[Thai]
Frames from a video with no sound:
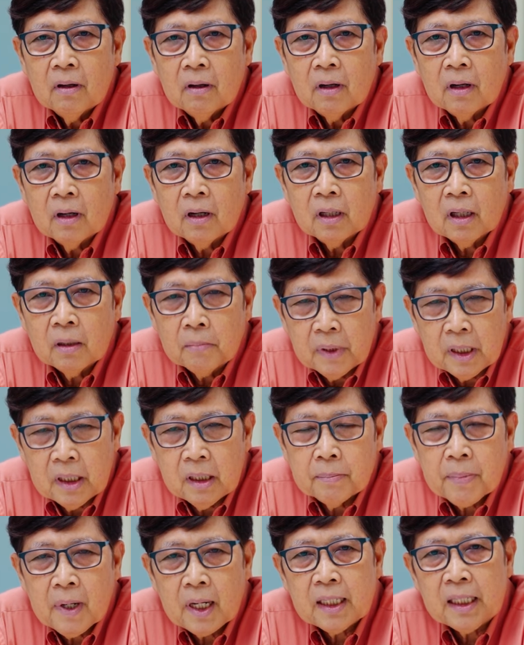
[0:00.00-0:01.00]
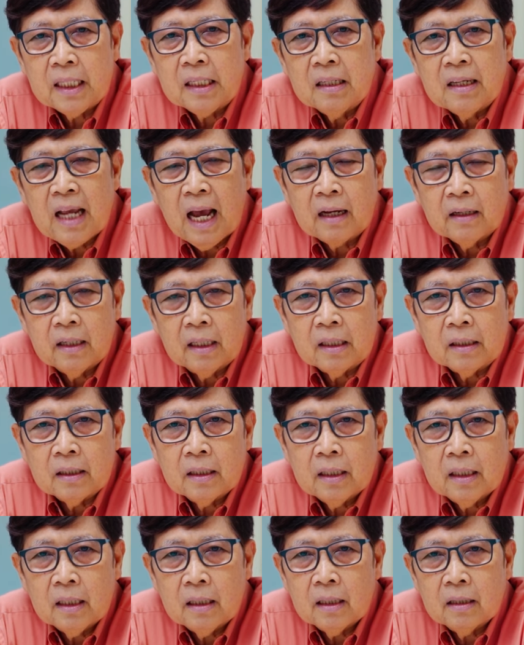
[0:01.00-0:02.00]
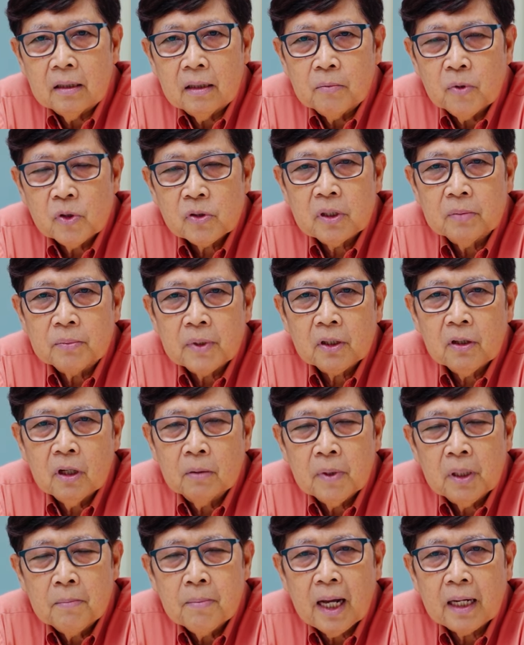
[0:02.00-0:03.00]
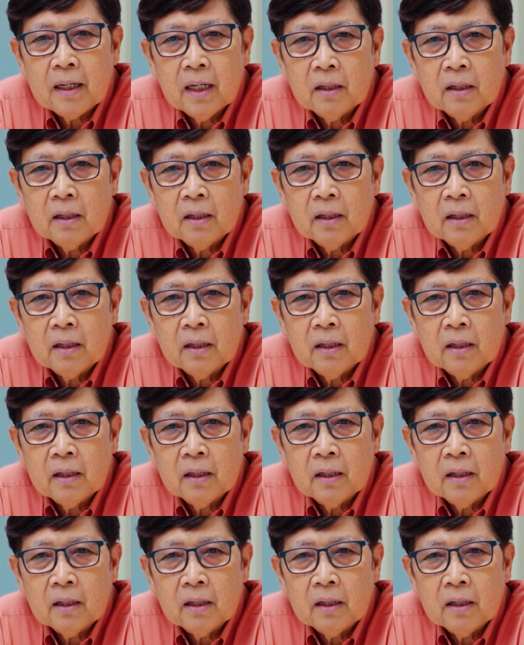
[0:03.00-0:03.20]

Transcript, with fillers: เราก็จะมีภารกิจอีกอย่างหนึ่งที่มุสลิมจะต้องปฏิบัติ